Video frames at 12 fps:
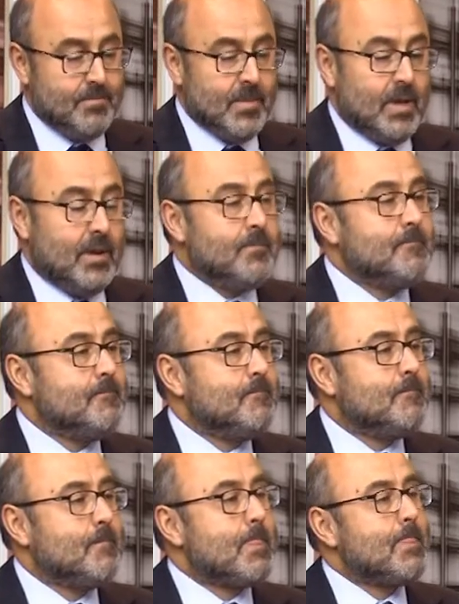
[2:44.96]
Ustedes
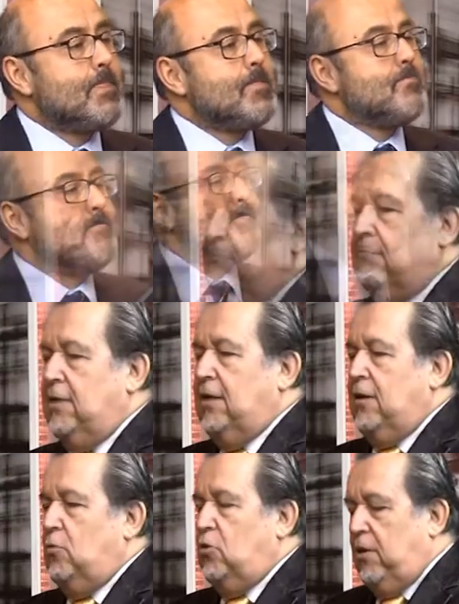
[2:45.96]
tienen además,
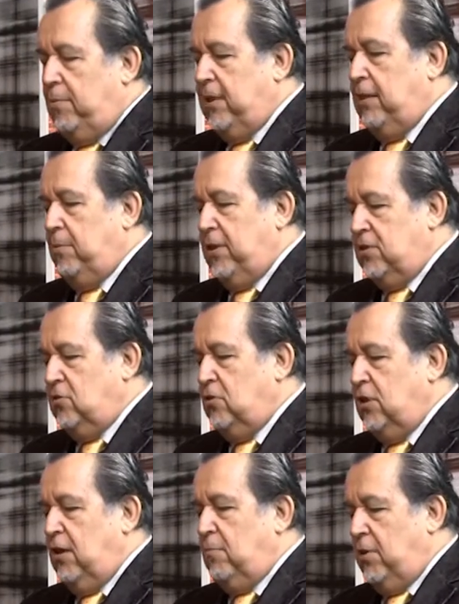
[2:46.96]
justamente por eso,
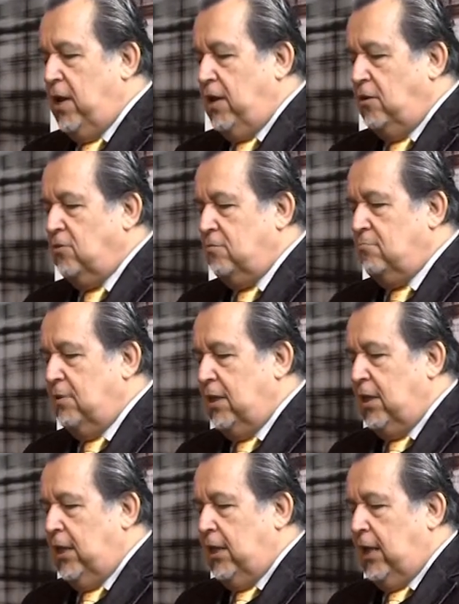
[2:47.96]
porque quiero,
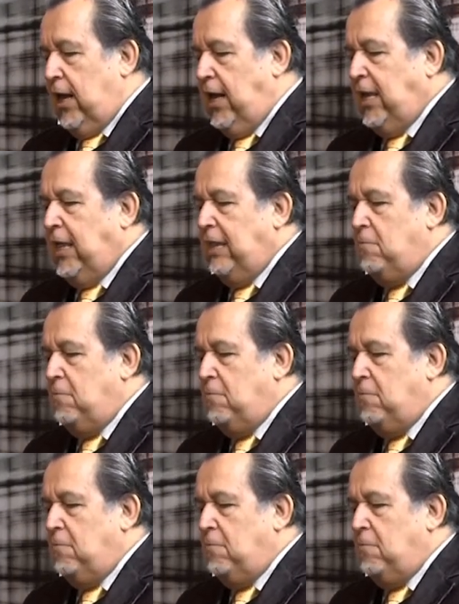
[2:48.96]
hay que